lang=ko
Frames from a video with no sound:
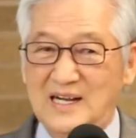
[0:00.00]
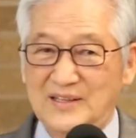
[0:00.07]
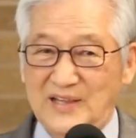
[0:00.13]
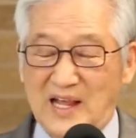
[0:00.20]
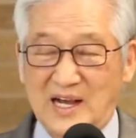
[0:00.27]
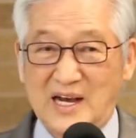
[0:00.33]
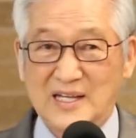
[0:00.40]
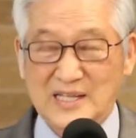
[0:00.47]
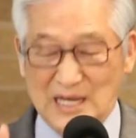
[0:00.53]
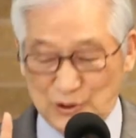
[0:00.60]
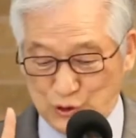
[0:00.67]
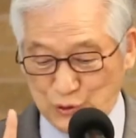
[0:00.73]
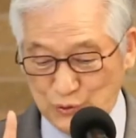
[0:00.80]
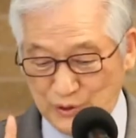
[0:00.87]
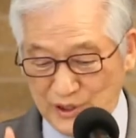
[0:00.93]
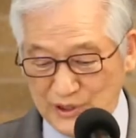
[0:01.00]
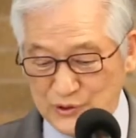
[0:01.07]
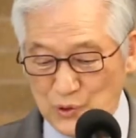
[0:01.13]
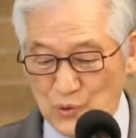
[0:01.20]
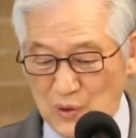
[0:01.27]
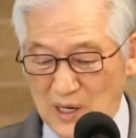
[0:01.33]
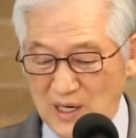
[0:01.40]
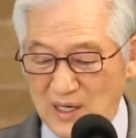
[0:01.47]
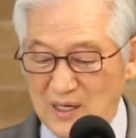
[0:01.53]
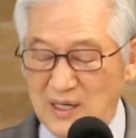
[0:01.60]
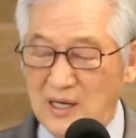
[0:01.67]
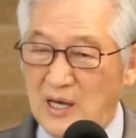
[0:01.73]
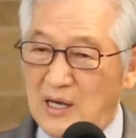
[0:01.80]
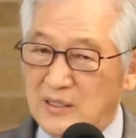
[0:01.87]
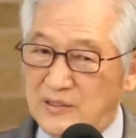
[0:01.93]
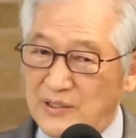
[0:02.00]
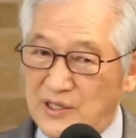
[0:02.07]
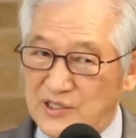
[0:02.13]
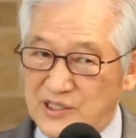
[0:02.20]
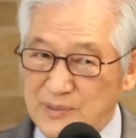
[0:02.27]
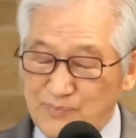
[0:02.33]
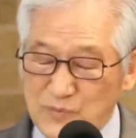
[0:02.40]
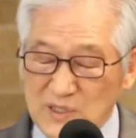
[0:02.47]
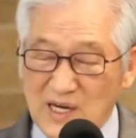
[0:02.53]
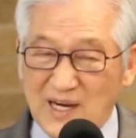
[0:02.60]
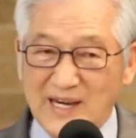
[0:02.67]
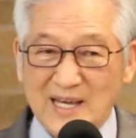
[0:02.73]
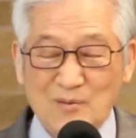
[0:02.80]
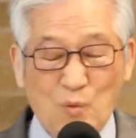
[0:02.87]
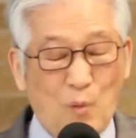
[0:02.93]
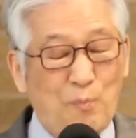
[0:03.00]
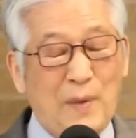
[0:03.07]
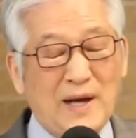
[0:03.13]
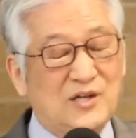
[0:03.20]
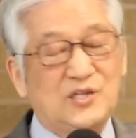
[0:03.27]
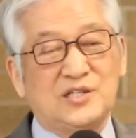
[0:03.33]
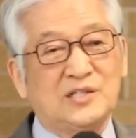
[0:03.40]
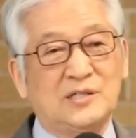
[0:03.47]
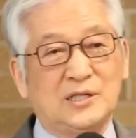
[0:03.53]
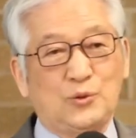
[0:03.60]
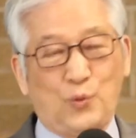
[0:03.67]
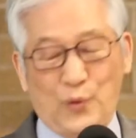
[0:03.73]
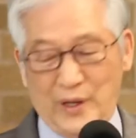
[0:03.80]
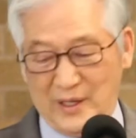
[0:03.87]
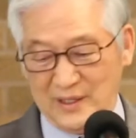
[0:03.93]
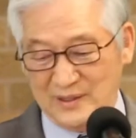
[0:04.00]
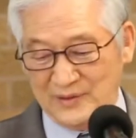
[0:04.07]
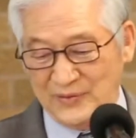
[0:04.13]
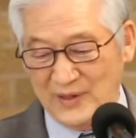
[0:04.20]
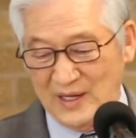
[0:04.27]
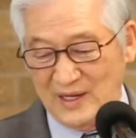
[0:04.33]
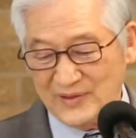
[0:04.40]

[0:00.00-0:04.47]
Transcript: 내가 예수 그리스도와 그의 십자가에 못 박히신 것 외에는